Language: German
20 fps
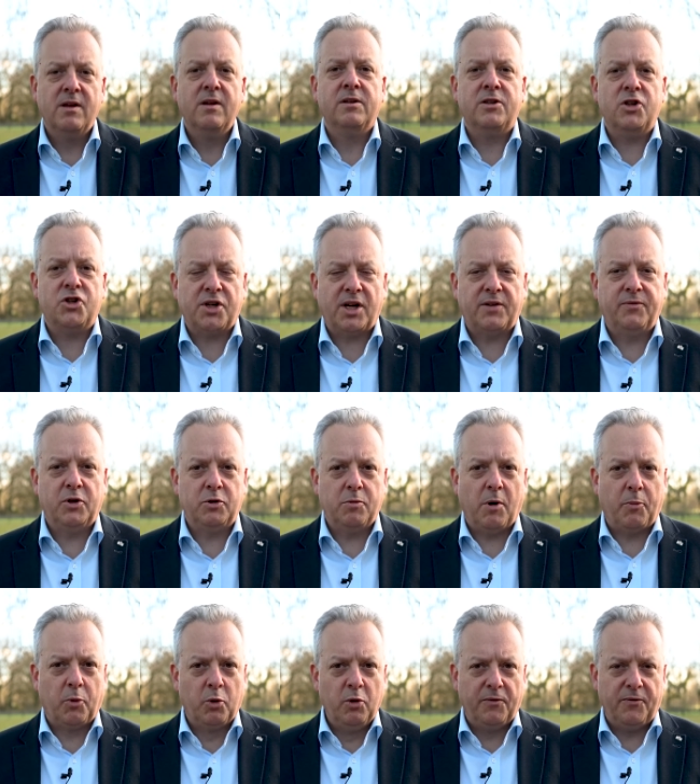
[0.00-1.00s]
Die Stadt wird
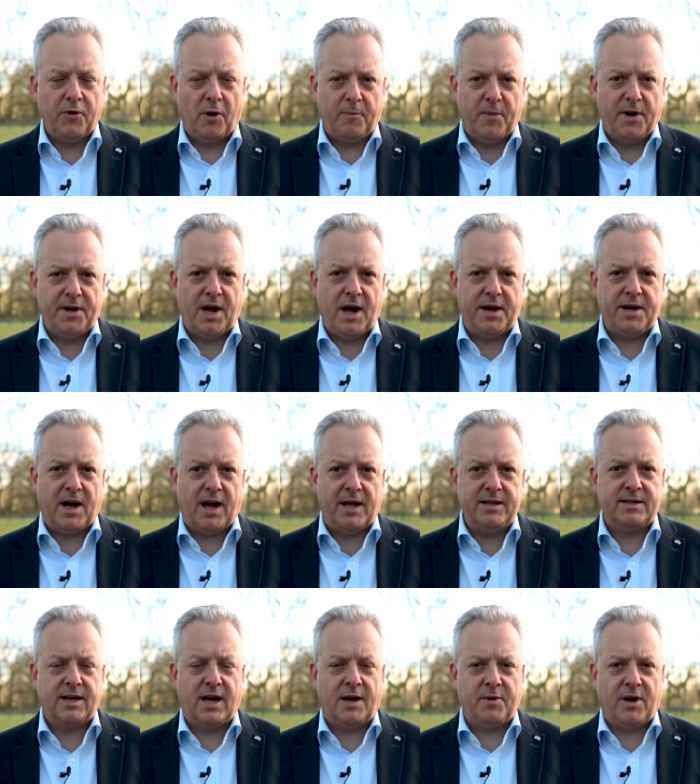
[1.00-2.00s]
überprüfen, ob man da eine
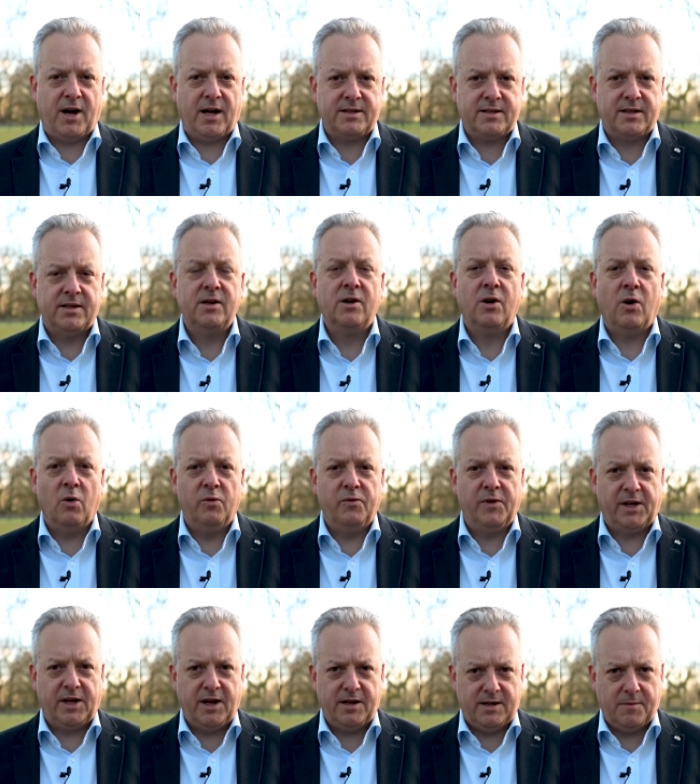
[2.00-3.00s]
Handhabe hat und
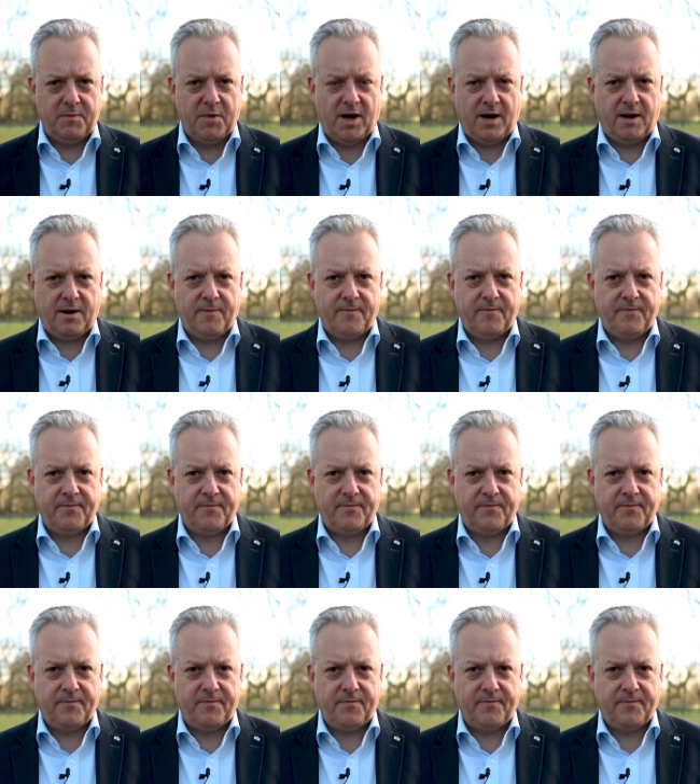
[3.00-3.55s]
wir gehen dem nach.